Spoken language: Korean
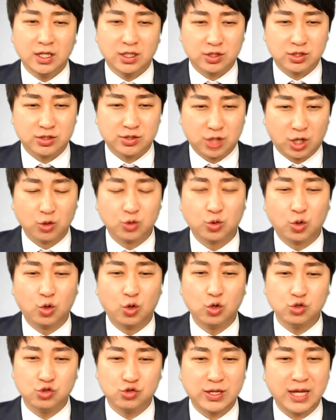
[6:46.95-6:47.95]
저도
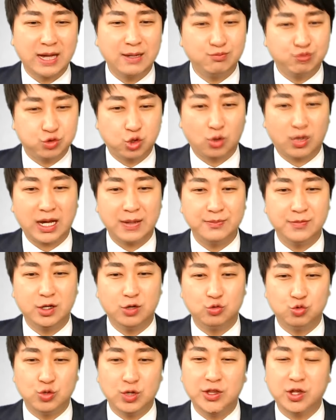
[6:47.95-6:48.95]
유사한 부족하며
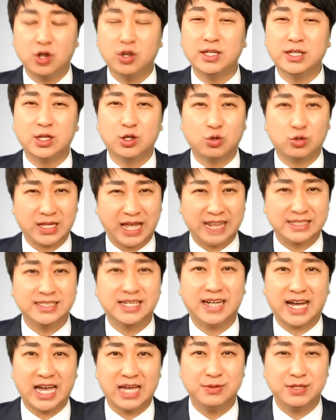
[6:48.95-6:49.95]
위에 설계대로 당장
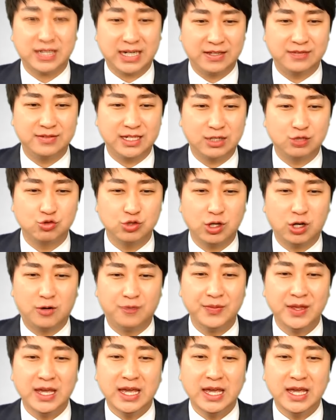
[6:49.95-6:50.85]
가입이 가능하고요.